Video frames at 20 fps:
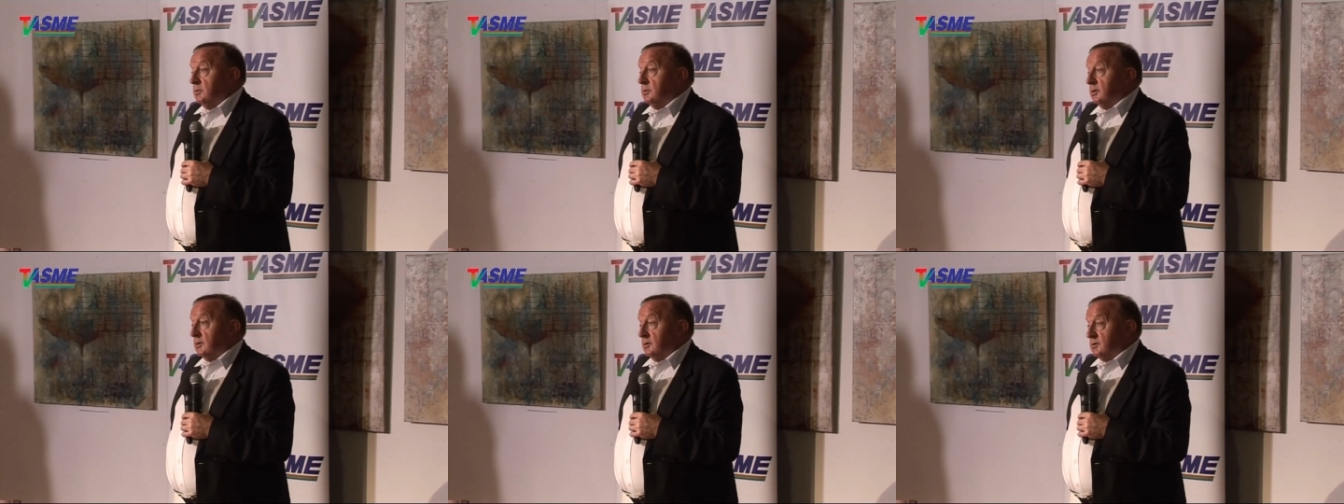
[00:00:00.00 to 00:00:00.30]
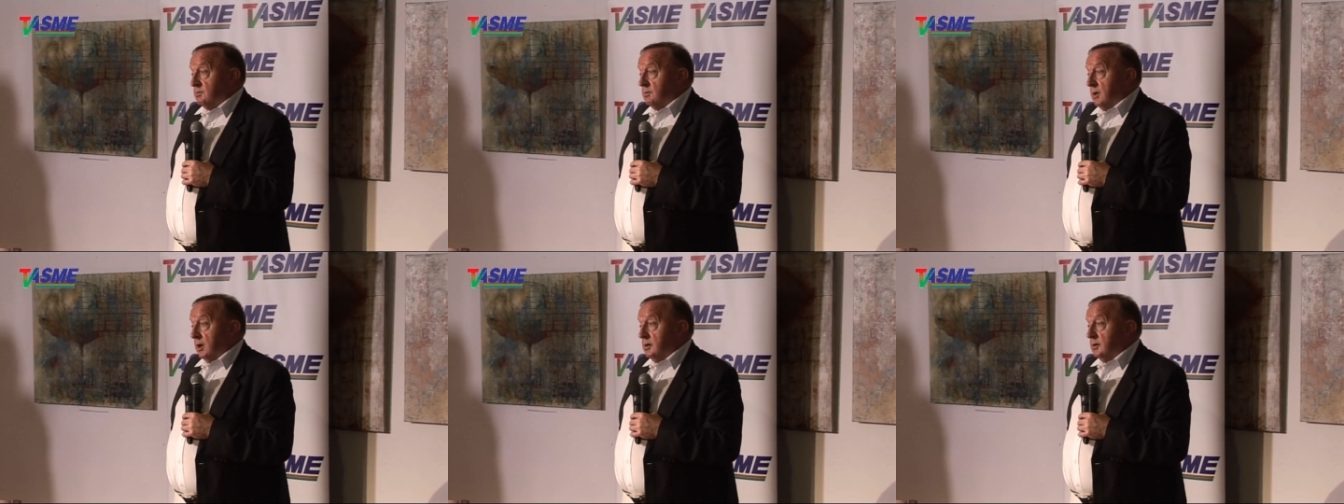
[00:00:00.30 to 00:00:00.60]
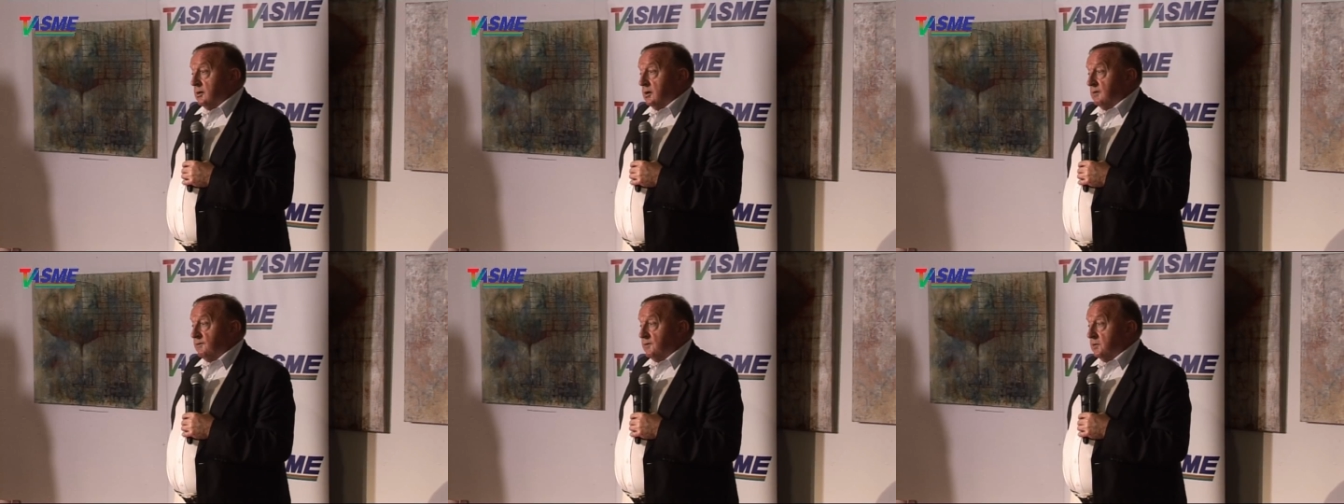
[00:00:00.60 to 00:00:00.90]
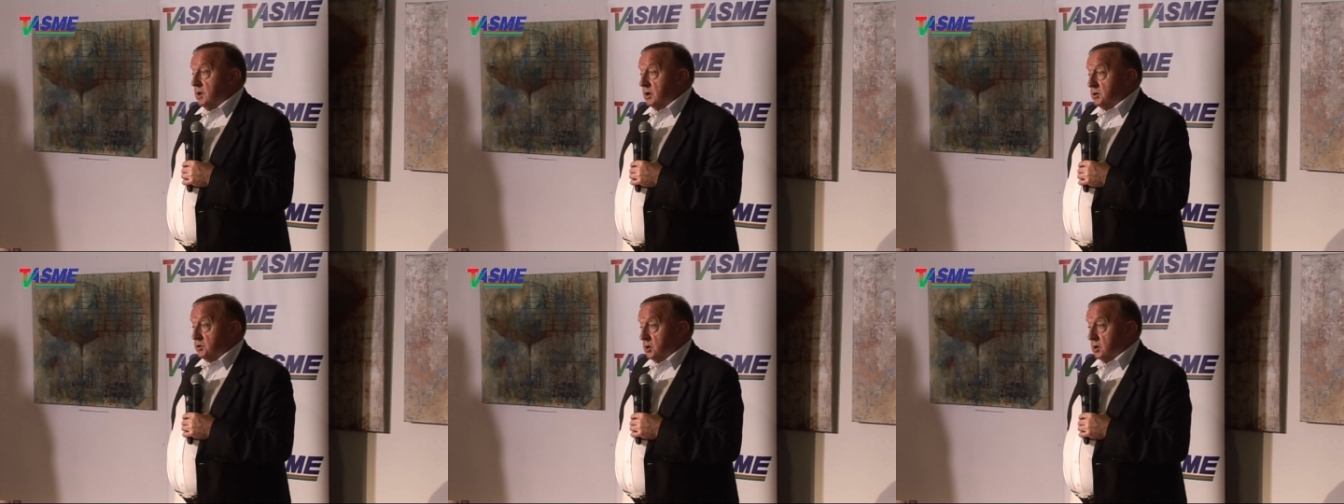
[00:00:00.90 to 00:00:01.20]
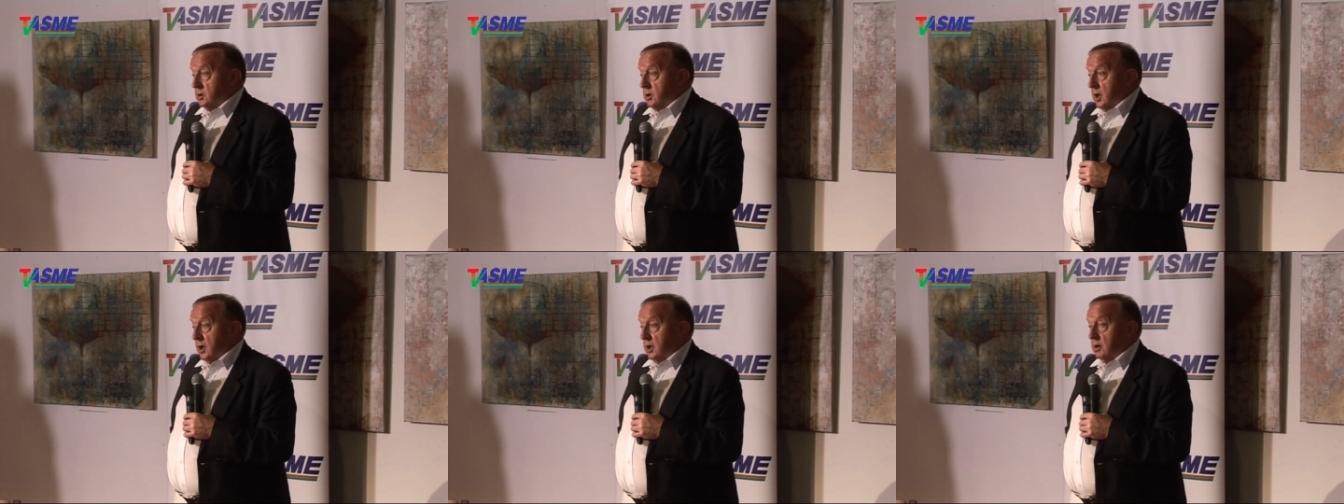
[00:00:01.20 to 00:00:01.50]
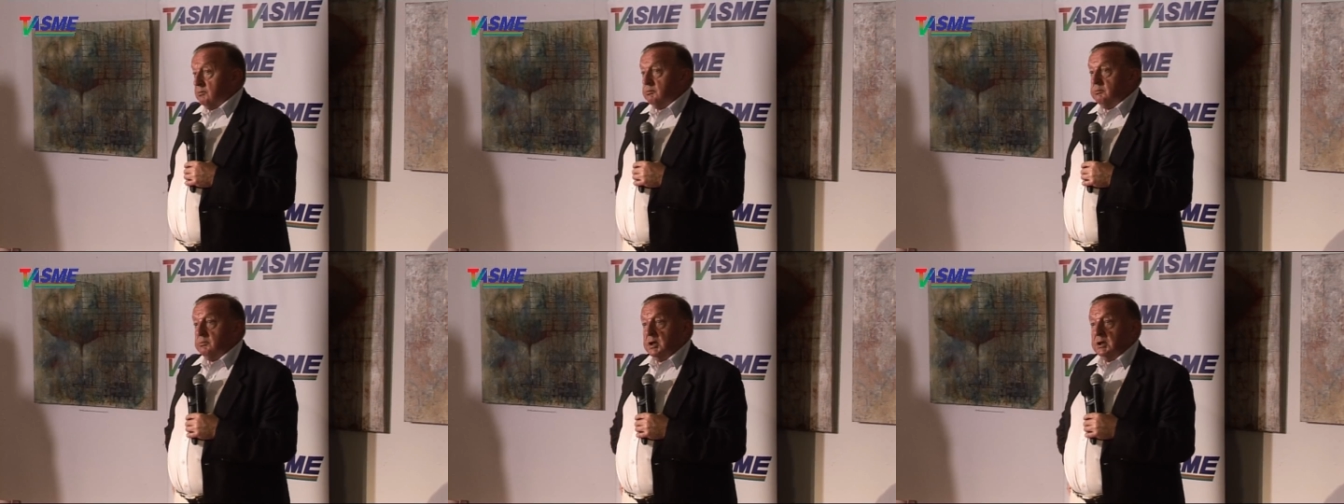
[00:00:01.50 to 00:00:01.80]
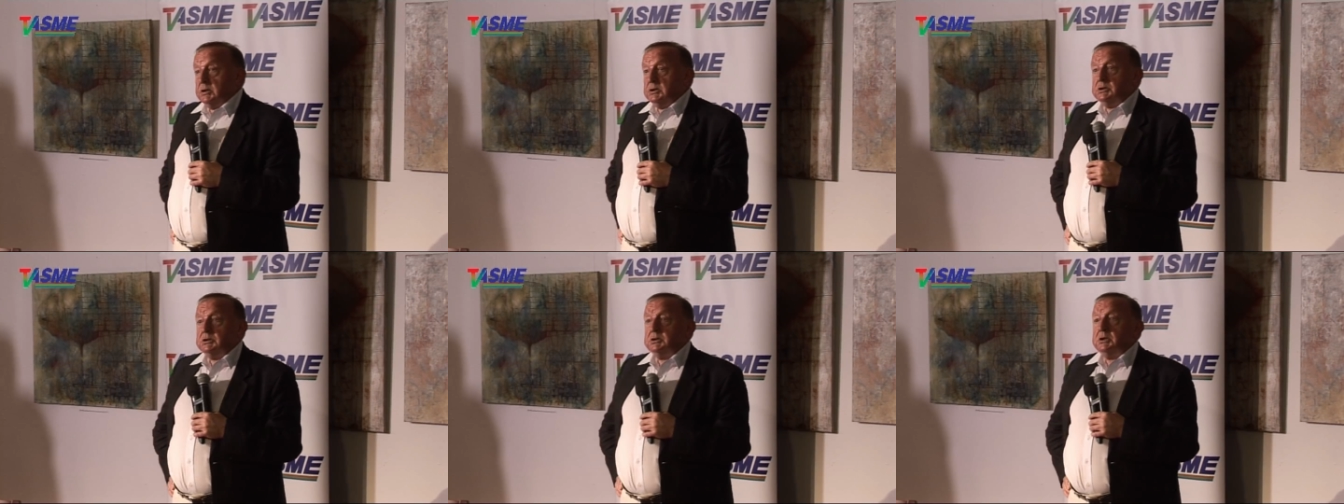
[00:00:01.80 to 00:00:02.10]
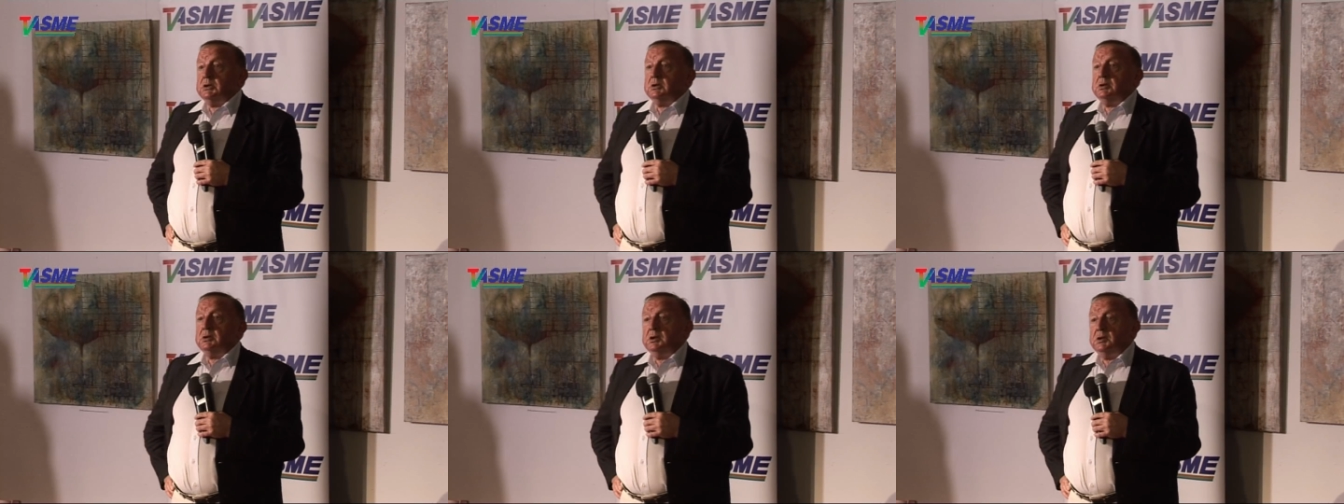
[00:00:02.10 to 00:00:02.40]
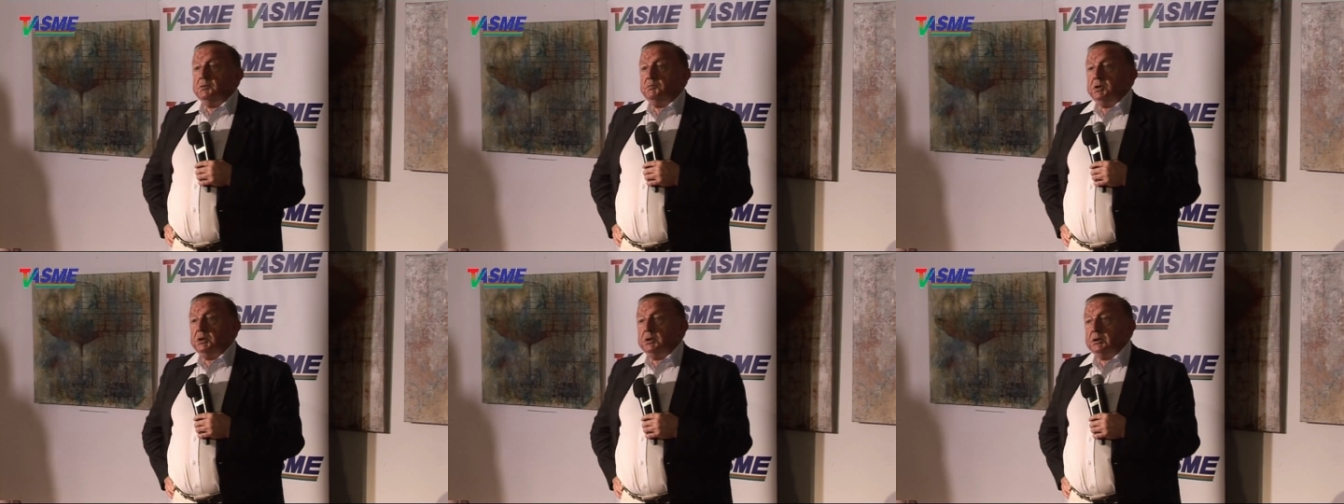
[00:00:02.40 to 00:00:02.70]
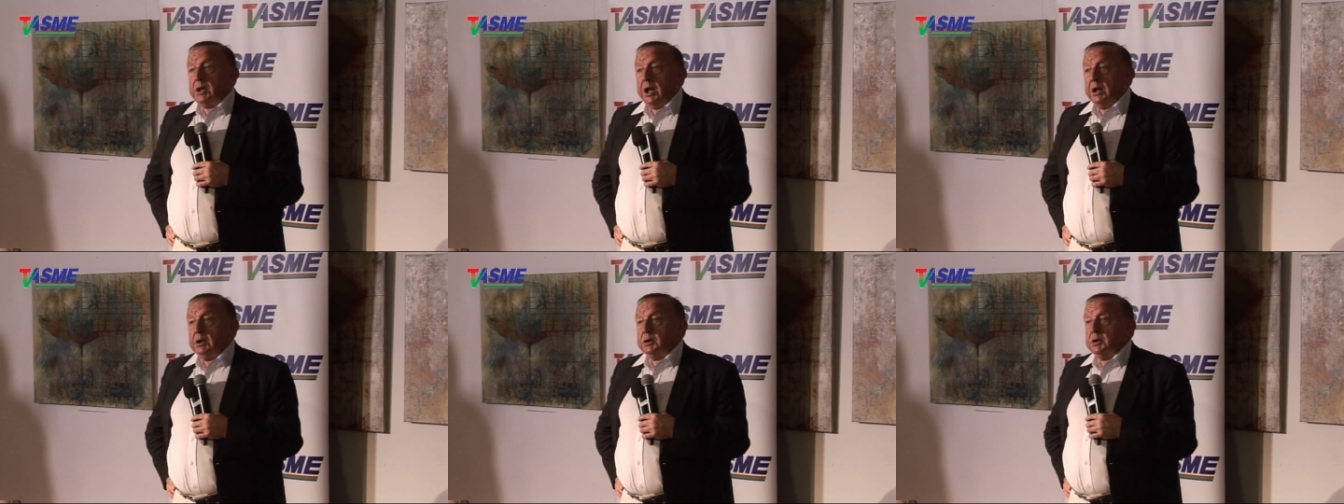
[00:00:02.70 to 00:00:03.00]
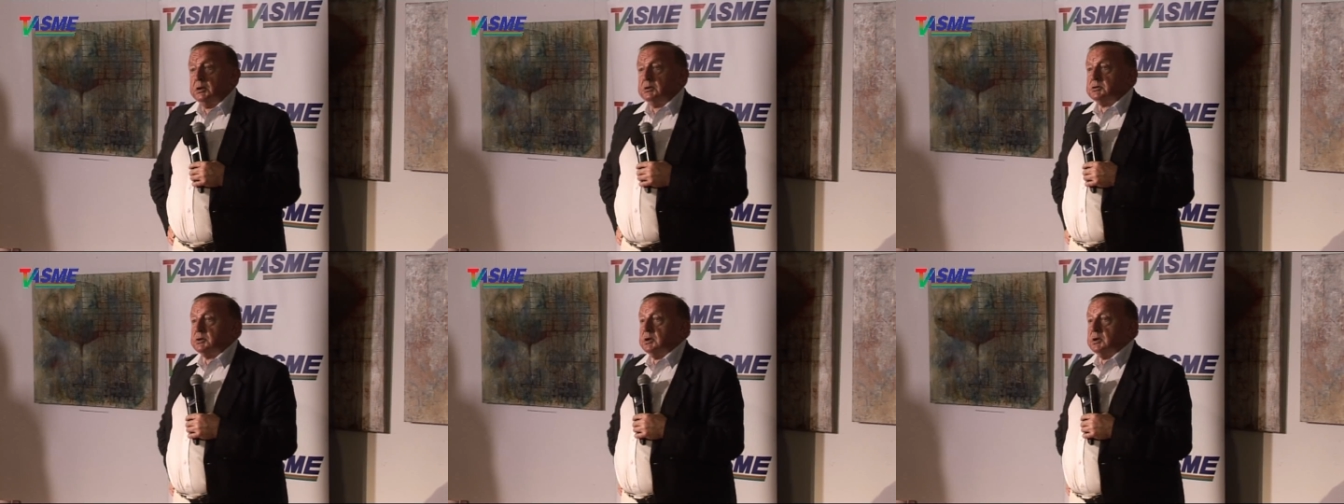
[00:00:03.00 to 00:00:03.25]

rozmaite wydarzenia, między innymi takie,